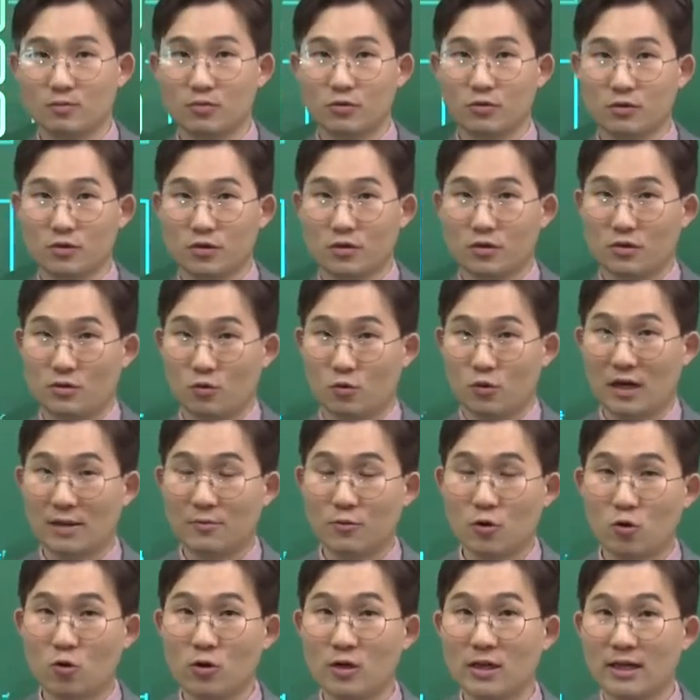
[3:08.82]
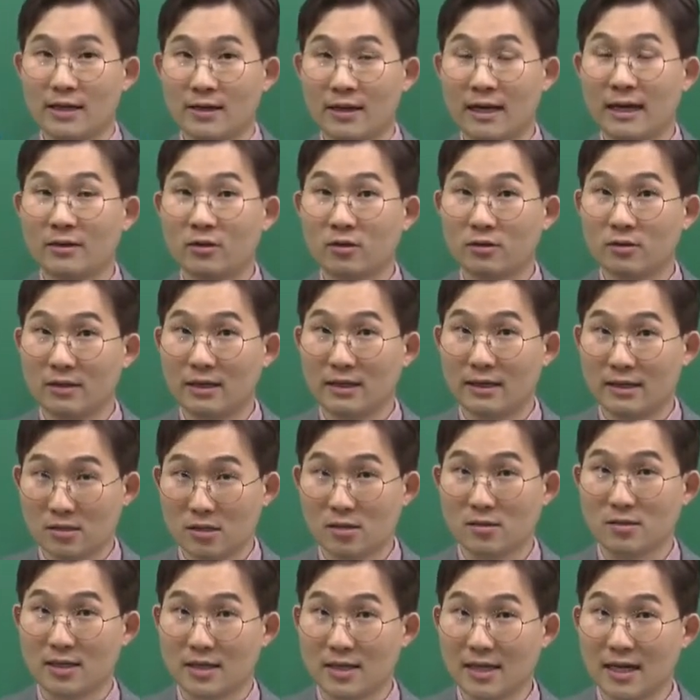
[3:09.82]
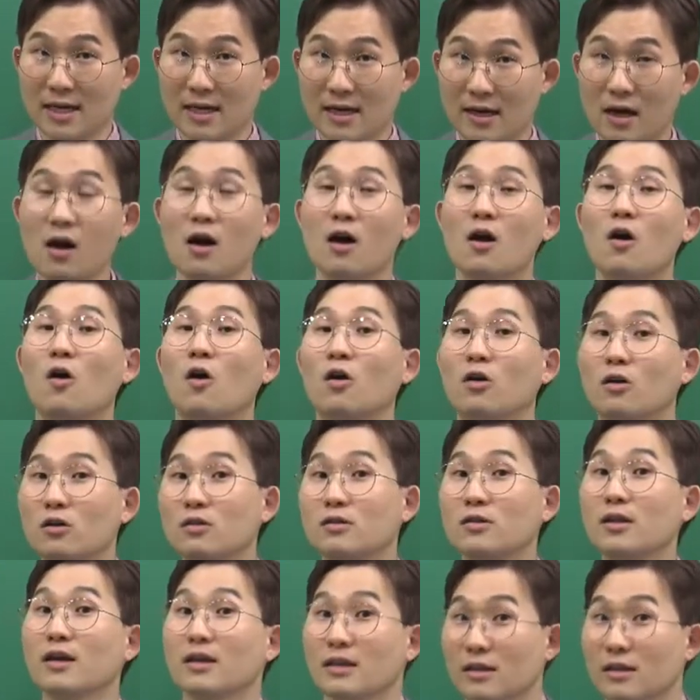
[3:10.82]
붙은 과목을 1학년 때 했었잖아. 근데